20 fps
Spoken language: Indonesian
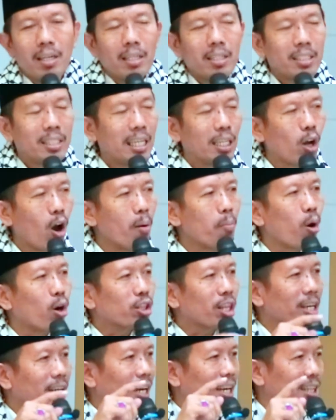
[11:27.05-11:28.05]
Sehingga
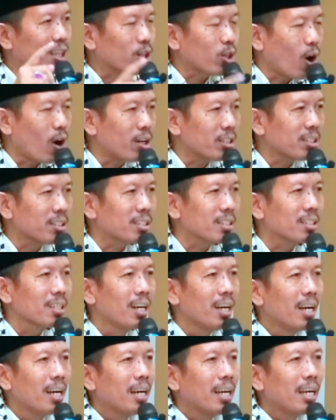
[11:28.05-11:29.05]
mboten ngertos
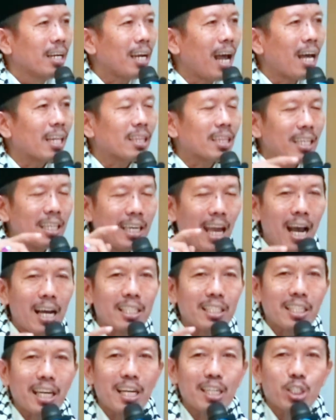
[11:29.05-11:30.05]
nak
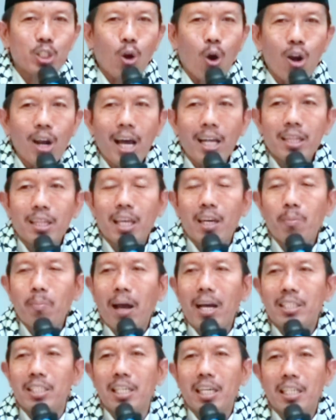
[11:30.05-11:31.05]
tiang sing sholat ten
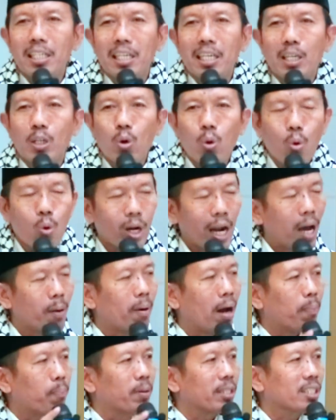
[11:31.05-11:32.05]
masjid niku
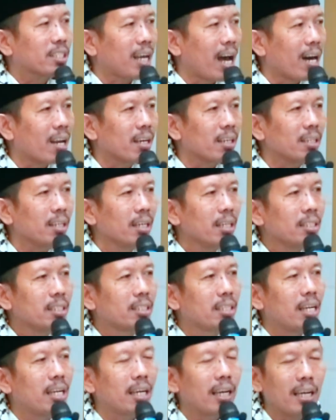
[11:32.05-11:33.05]
ulama besar
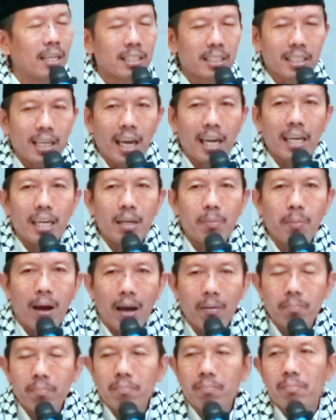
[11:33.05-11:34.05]
jenenge seh
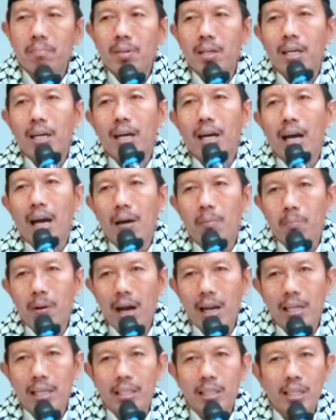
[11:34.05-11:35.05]
Imam
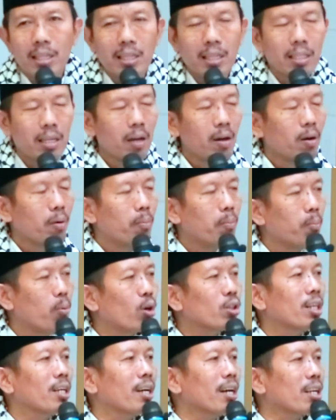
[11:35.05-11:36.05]
Hambali.
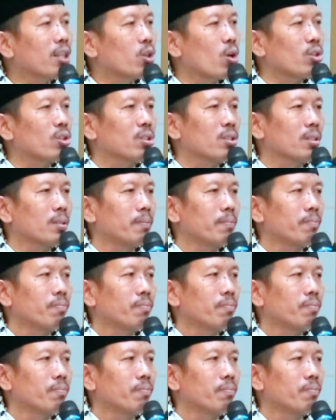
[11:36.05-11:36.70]
Mboten ngertos.